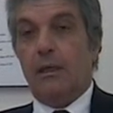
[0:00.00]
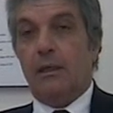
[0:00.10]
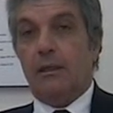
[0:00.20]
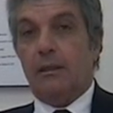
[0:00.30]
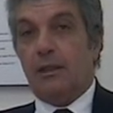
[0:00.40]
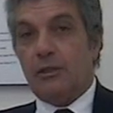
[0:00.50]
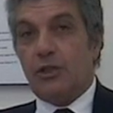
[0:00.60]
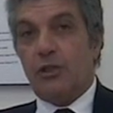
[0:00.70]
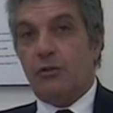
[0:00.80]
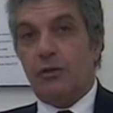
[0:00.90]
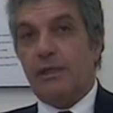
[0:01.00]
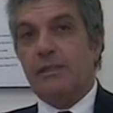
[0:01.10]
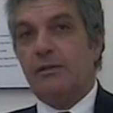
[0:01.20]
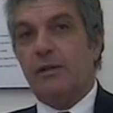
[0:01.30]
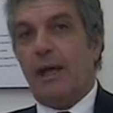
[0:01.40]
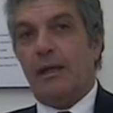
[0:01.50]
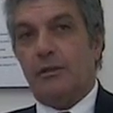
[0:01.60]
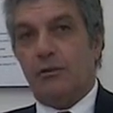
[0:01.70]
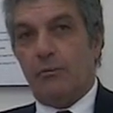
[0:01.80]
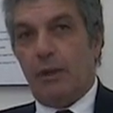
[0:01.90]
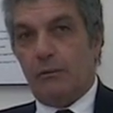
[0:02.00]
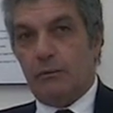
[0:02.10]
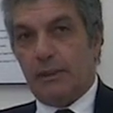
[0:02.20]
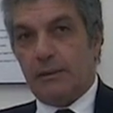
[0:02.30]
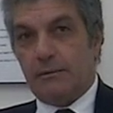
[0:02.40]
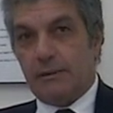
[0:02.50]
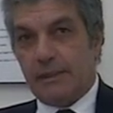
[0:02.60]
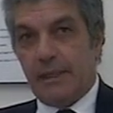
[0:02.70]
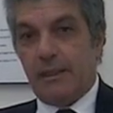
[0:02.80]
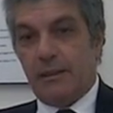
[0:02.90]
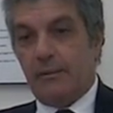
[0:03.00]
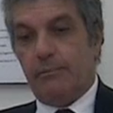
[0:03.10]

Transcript: eh, del centro direzionale, insomma una, una serie di,